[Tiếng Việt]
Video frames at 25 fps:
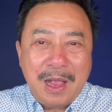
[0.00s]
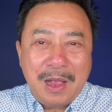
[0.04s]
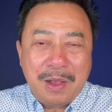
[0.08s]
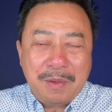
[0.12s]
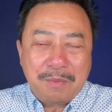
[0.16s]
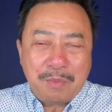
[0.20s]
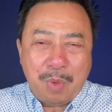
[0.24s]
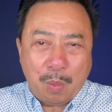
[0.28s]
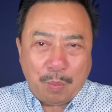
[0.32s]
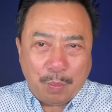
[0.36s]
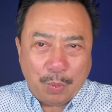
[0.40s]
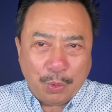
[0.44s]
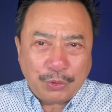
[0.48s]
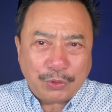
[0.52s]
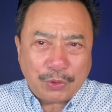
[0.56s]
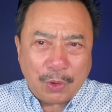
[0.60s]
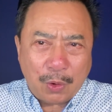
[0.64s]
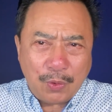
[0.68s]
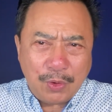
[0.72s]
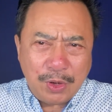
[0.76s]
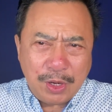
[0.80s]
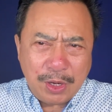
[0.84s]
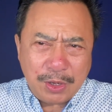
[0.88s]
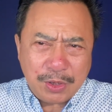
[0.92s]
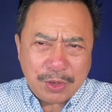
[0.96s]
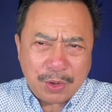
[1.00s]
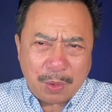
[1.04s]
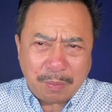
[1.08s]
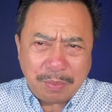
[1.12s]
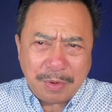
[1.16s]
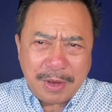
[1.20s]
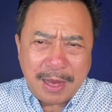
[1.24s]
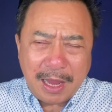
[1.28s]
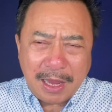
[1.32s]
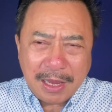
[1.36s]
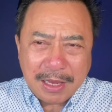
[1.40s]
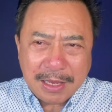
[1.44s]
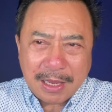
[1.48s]
Một buổi tối Dũng
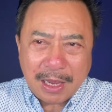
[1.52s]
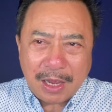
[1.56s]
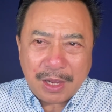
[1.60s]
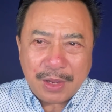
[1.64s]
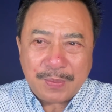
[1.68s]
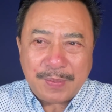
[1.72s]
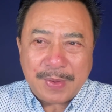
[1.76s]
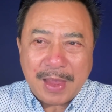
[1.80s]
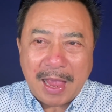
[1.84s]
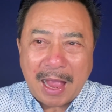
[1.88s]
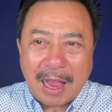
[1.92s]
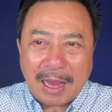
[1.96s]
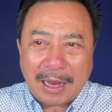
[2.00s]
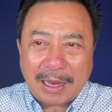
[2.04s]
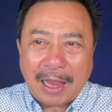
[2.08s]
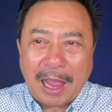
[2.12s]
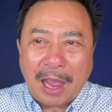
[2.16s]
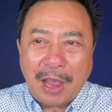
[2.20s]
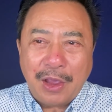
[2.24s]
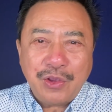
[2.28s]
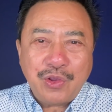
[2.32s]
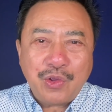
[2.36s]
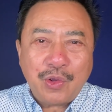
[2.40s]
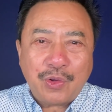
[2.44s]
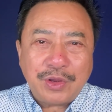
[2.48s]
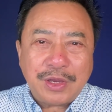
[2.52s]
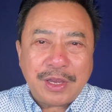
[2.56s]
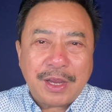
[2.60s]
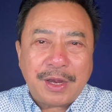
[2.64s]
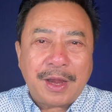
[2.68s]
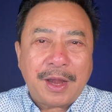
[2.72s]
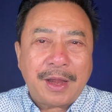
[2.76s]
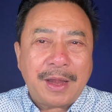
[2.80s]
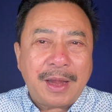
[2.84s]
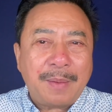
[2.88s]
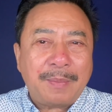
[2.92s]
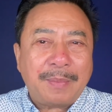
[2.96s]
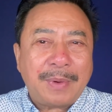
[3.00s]
ghé chơi và kể cho gia
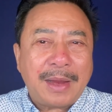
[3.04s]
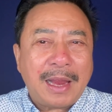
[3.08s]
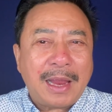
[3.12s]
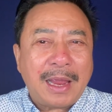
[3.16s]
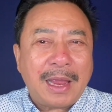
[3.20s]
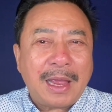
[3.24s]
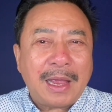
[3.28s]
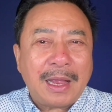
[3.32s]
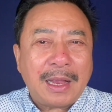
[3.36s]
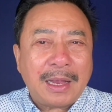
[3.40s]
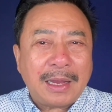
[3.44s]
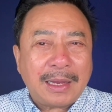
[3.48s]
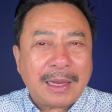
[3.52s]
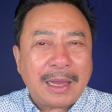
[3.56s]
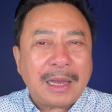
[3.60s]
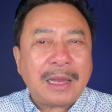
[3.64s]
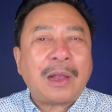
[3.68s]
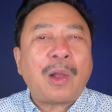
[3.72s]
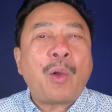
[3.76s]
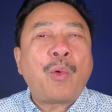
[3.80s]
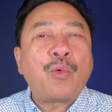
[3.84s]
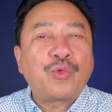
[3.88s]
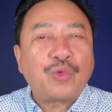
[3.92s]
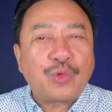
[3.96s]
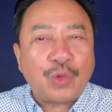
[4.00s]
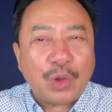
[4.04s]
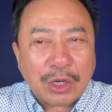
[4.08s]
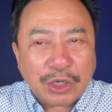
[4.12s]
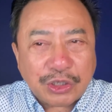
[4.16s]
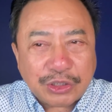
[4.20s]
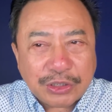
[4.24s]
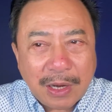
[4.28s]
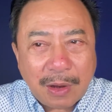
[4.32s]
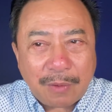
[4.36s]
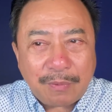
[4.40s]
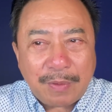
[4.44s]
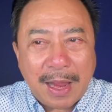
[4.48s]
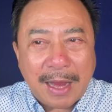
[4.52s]
đình em nghe cái câu chuyện
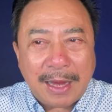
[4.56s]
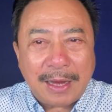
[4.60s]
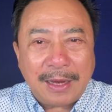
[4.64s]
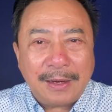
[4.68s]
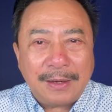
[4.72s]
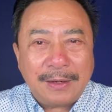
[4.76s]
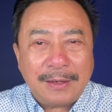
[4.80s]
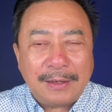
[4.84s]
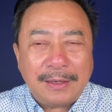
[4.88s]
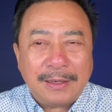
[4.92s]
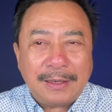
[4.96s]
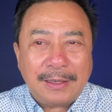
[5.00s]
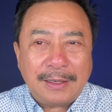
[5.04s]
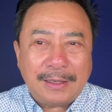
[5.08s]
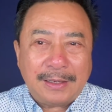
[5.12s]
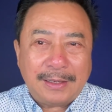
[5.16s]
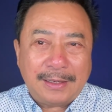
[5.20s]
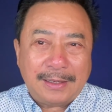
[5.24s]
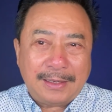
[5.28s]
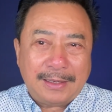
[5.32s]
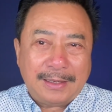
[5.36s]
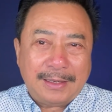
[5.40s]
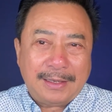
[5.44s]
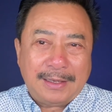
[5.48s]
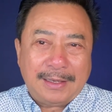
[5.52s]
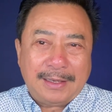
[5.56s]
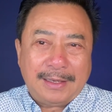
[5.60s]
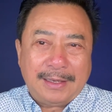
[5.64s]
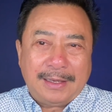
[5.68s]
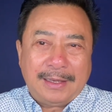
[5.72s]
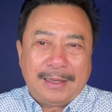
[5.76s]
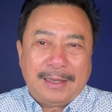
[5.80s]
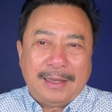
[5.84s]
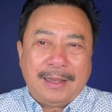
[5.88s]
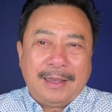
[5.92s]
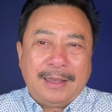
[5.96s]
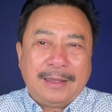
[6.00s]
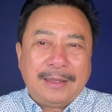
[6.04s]
sau đây.
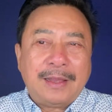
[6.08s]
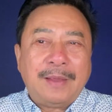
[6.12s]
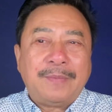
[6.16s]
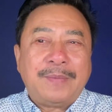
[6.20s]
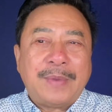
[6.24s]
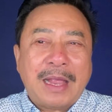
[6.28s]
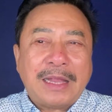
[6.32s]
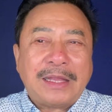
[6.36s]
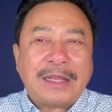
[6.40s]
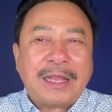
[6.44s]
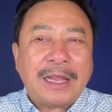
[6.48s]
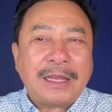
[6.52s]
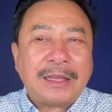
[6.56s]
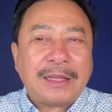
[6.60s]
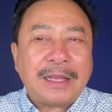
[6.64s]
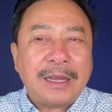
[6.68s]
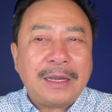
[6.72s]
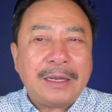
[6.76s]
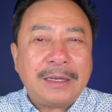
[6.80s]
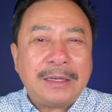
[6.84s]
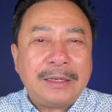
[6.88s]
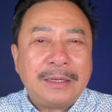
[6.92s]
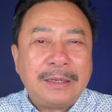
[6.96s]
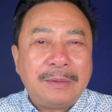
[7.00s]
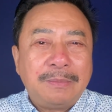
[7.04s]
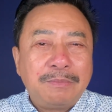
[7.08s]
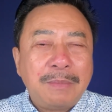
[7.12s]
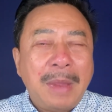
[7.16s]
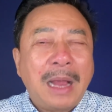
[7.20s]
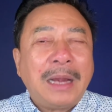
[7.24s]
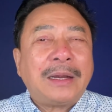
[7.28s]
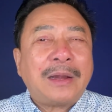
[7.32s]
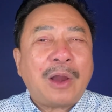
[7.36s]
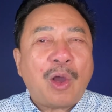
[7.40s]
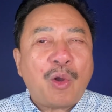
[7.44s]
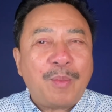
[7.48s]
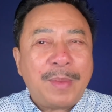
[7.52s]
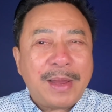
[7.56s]
Như vậy thì từ bắt
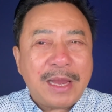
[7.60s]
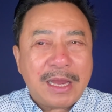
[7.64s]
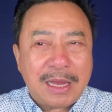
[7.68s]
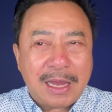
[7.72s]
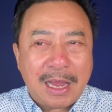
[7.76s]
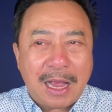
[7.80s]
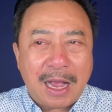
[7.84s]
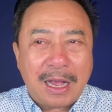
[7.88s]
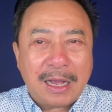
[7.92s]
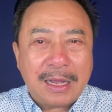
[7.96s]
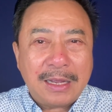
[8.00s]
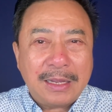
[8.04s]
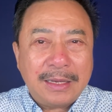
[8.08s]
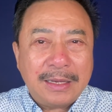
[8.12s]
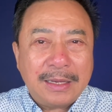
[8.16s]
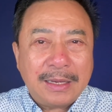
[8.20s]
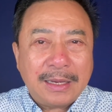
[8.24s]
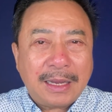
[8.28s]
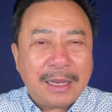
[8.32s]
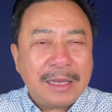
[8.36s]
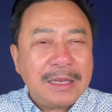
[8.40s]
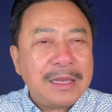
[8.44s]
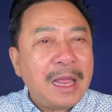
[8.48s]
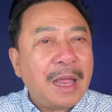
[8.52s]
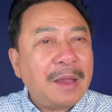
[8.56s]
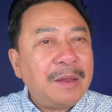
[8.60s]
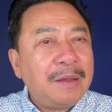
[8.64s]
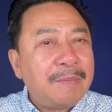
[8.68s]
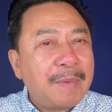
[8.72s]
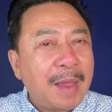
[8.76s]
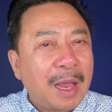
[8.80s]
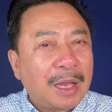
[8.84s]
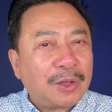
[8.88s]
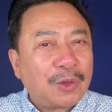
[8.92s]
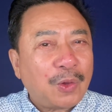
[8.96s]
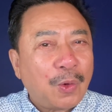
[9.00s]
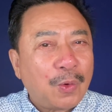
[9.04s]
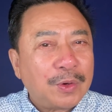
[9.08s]
đầu bây giờ, cái nhân vật
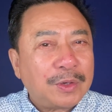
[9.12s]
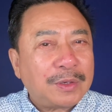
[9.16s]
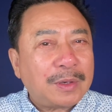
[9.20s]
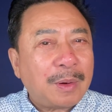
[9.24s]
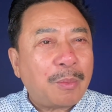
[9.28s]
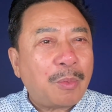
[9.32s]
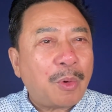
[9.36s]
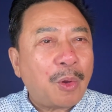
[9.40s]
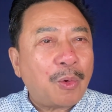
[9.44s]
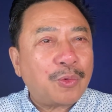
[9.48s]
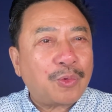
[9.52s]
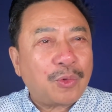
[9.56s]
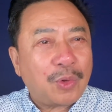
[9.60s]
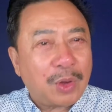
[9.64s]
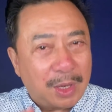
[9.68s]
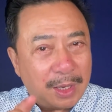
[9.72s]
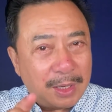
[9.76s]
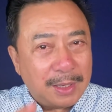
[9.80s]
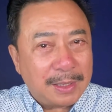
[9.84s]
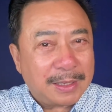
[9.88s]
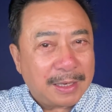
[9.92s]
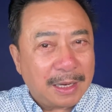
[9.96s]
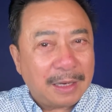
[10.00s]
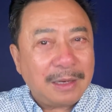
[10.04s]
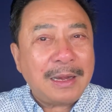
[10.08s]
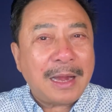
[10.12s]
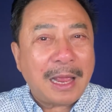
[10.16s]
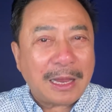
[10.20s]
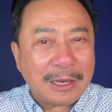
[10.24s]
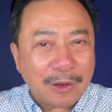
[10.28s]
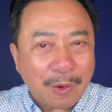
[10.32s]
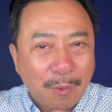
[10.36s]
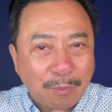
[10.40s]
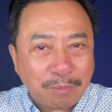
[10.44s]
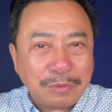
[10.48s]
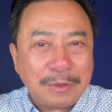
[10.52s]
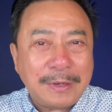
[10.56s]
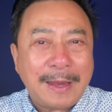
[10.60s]
tôi trong câu chuyện chính là
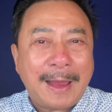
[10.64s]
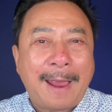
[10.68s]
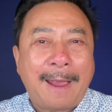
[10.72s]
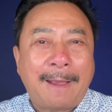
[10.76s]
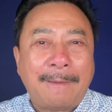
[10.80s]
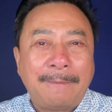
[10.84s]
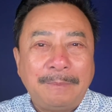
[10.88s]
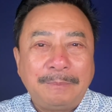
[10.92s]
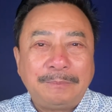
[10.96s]
Dũng nha.